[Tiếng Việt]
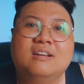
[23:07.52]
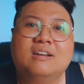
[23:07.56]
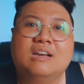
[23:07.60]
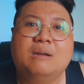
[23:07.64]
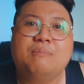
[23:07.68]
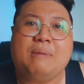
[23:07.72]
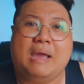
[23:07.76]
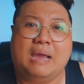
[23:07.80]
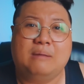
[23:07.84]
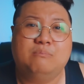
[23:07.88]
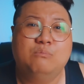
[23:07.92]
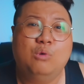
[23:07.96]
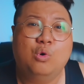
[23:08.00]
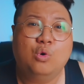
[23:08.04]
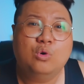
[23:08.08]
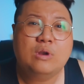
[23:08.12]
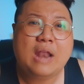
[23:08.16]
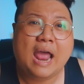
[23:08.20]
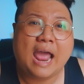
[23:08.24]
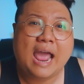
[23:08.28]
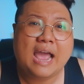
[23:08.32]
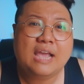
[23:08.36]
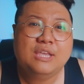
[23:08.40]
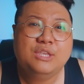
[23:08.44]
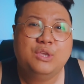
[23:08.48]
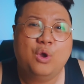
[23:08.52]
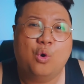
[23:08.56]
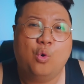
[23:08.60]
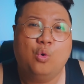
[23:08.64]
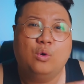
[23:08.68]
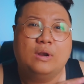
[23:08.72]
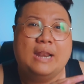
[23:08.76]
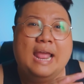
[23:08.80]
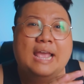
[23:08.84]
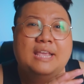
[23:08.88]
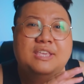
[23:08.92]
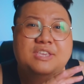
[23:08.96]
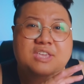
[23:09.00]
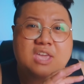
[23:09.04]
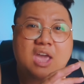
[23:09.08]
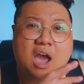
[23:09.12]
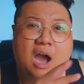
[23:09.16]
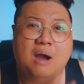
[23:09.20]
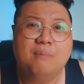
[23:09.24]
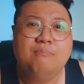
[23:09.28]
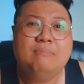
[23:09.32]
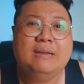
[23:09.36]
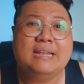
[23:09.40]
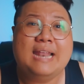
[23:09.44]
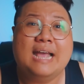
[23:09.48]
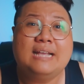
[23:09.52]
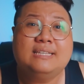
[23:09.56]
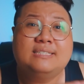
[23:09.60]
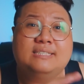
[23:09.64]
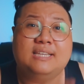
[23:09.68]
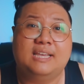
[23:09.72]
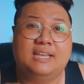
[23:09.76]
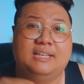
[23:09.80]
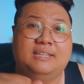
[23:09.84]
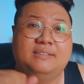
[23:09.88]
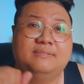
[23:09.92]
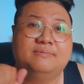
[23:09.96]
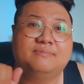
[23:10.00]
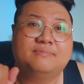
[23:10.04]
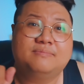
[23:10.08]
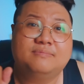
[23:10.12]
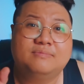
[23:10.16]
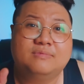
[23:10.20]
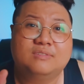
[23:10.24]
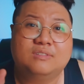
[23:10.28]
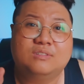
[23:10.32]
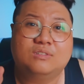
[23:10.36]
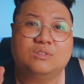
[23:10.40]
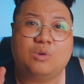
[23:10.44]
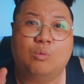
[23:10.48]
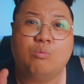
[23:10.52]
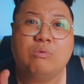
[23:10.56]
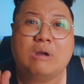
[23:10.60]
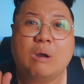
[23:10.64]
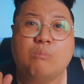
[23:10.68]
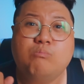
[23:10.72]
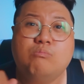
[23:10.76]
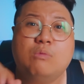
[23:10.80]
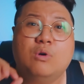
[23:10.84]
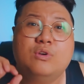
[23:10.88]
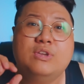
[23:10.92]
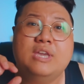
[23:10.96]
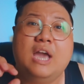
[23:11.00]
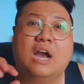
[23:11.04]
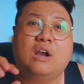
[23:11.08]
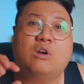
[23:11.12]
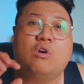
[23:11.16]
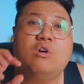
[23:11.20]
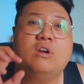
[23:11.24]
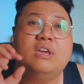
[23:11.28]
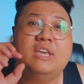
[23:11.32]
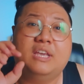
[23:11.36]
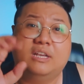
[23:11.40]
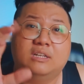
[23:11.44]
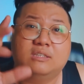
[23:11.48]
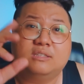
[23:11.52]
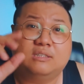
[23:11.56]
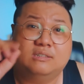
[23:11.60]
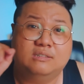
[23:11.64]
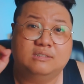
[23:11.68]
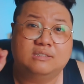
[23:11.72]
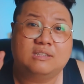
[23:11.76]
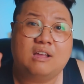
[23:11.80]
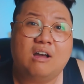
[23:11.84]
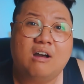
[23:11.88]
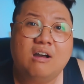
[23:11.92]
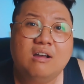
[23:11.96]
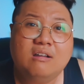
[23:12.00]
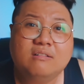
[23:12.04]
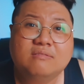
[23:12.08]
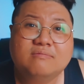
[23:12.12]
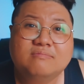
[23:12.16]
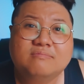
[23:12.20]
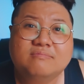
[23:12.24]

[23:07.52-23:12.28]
Các bạn mua đá dù đá dởm hay đá xịn Cũng không bao giờ có hiện tượng đó